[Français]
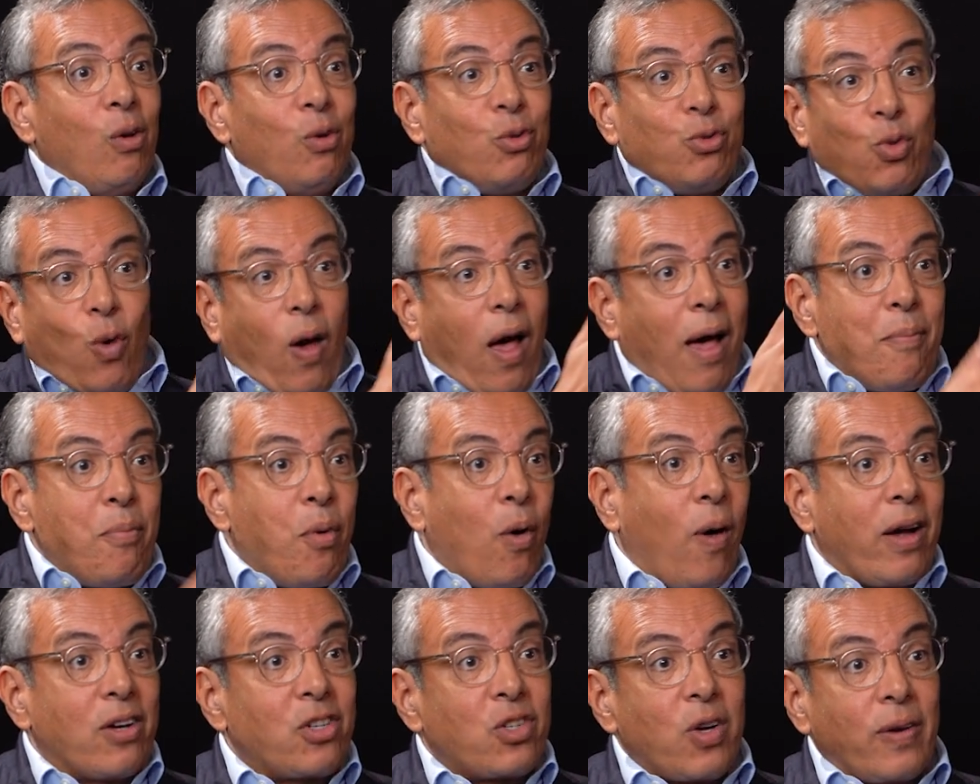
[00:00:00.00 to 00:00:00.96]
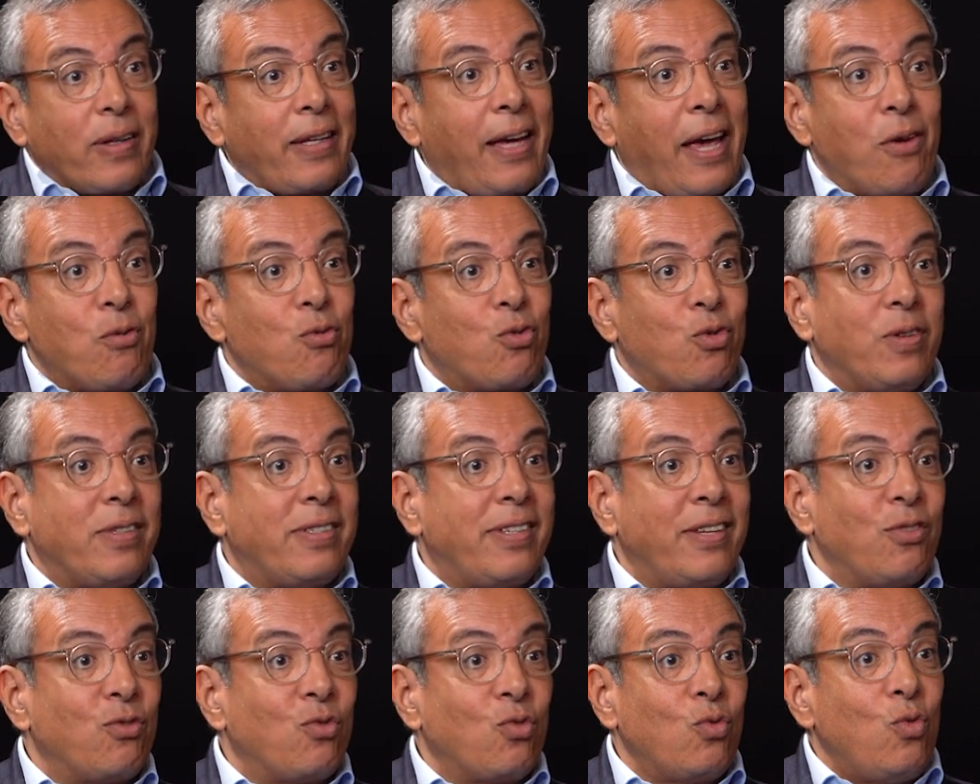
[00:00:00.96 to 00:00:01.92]
sur un port à Shanghai ou je ne
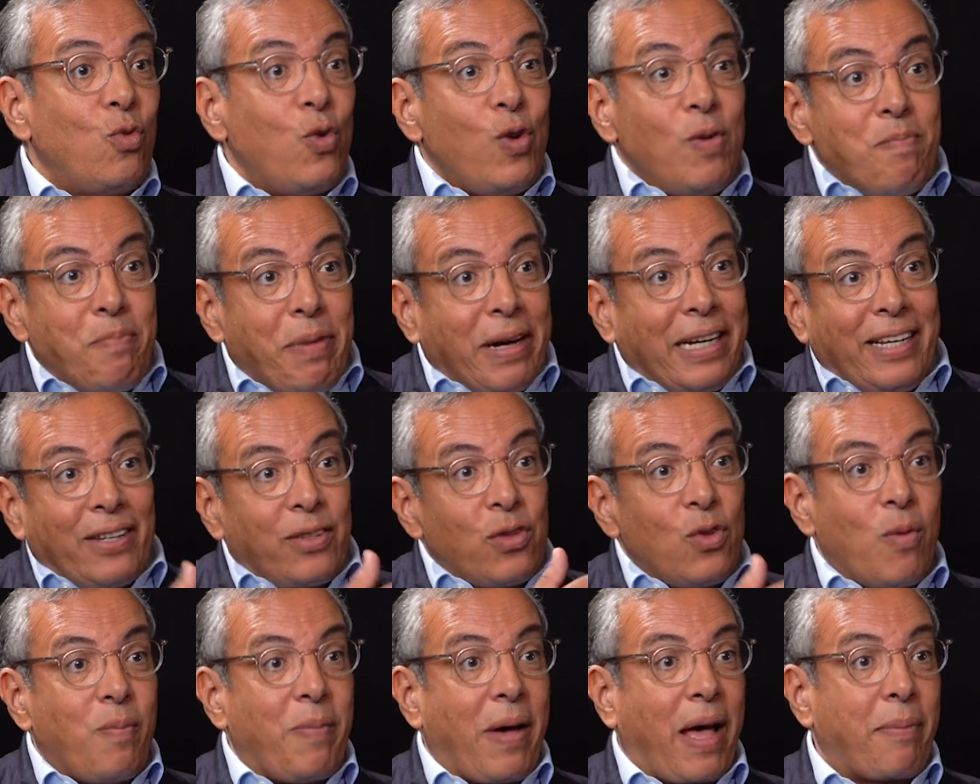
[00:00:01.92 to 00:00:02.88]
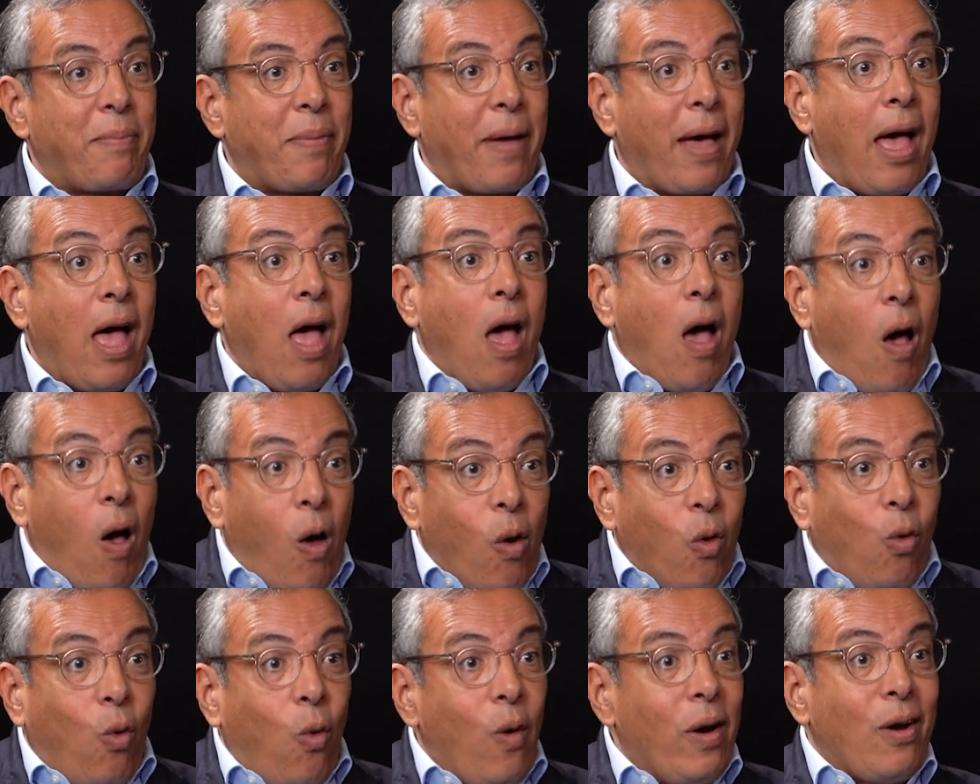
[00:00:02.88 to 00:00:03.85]
c'est où une palette ne part pas,
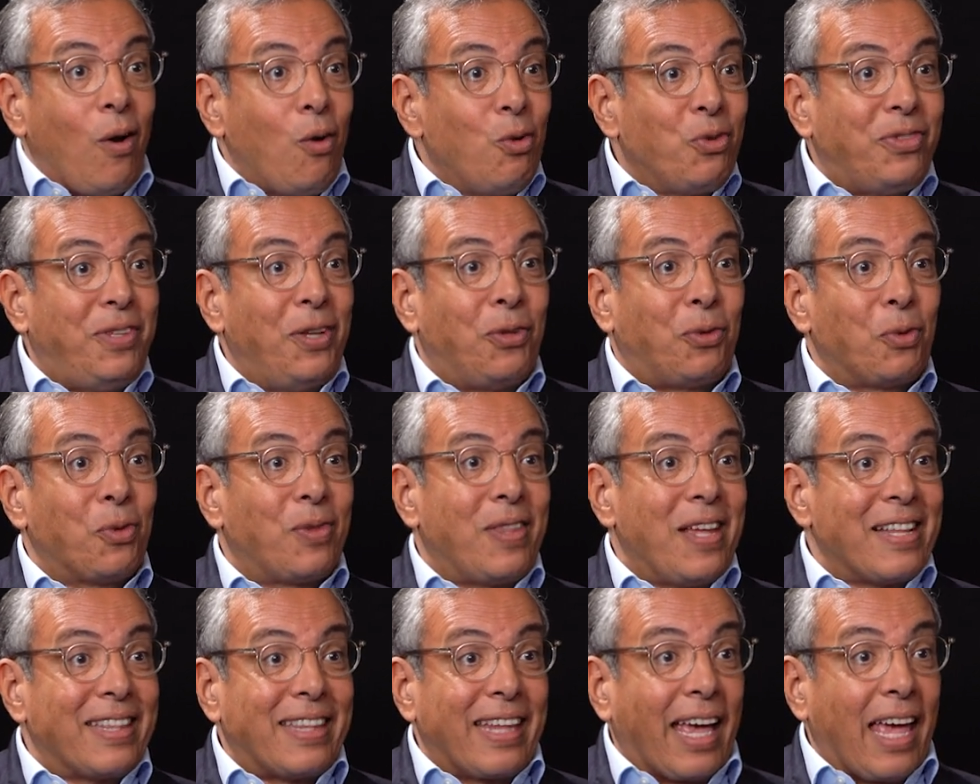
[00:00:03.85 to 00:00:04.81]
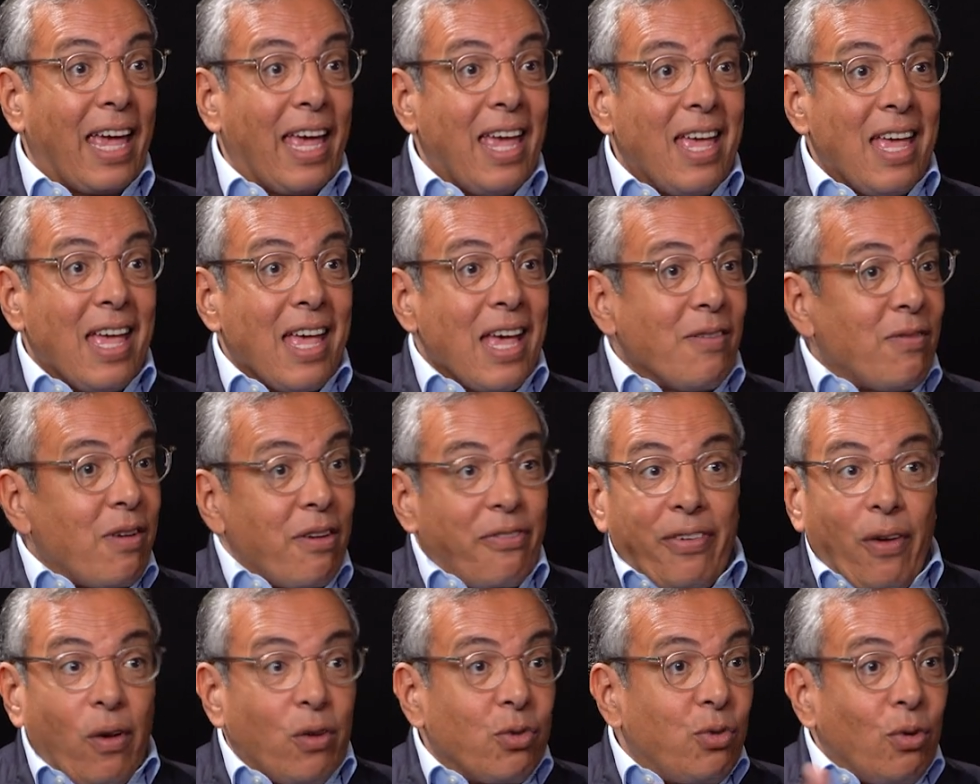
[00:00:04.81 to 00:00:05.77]
en quoi la hausse des taux d'intérêt va
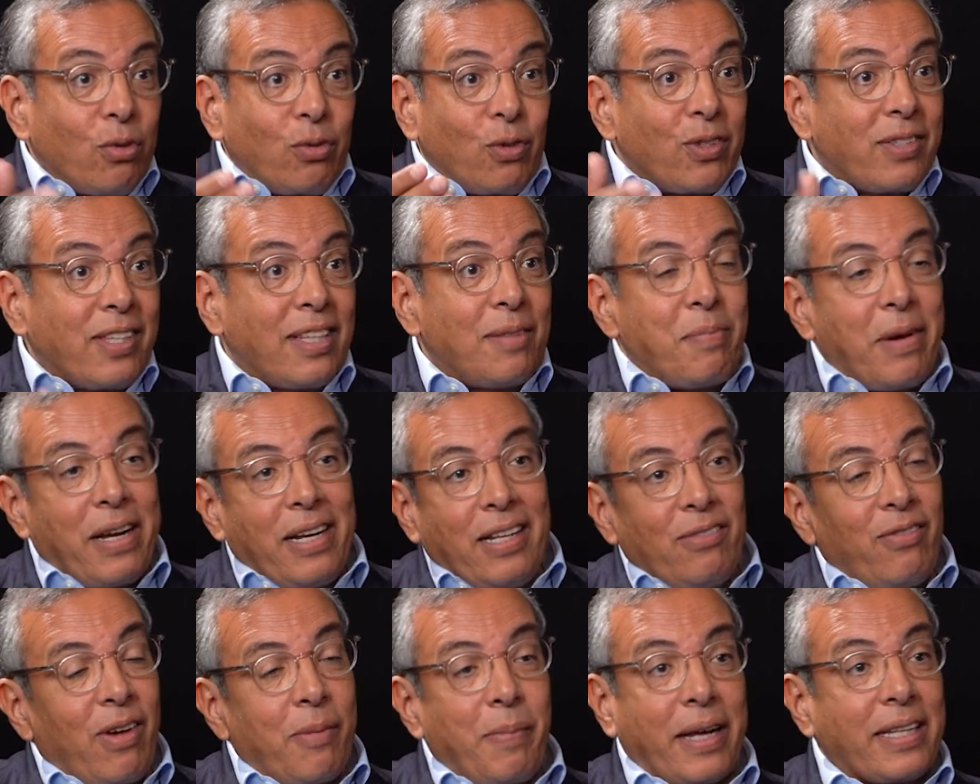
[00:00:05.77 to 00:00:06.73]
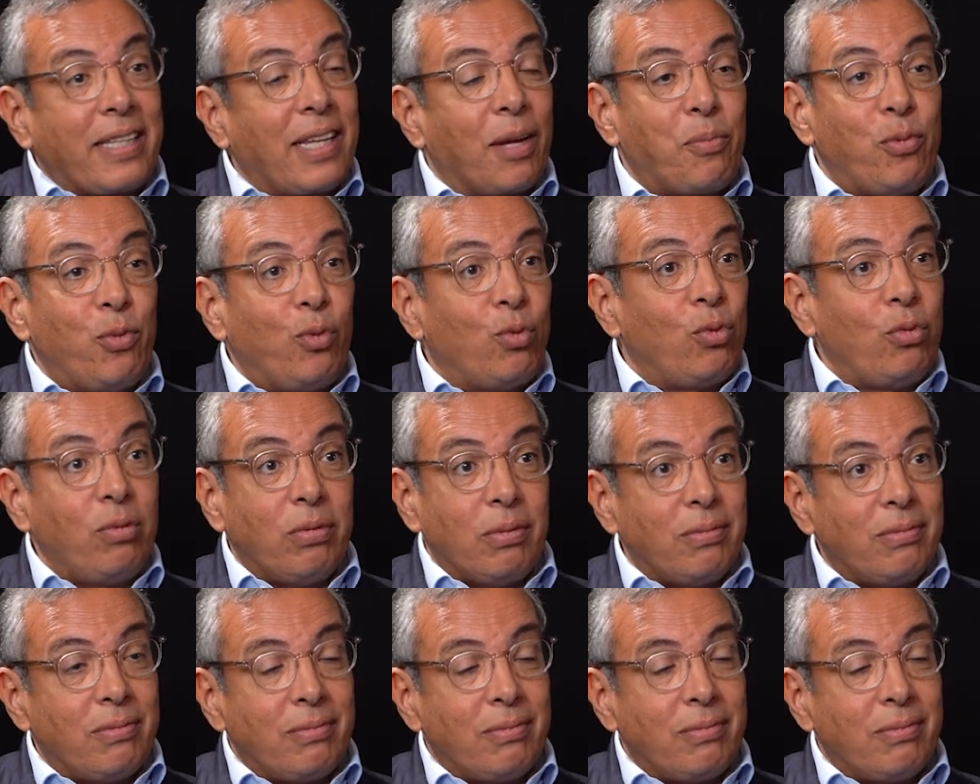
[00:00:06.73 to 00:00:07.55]
faire en sorte que cette palette va partir plus tôt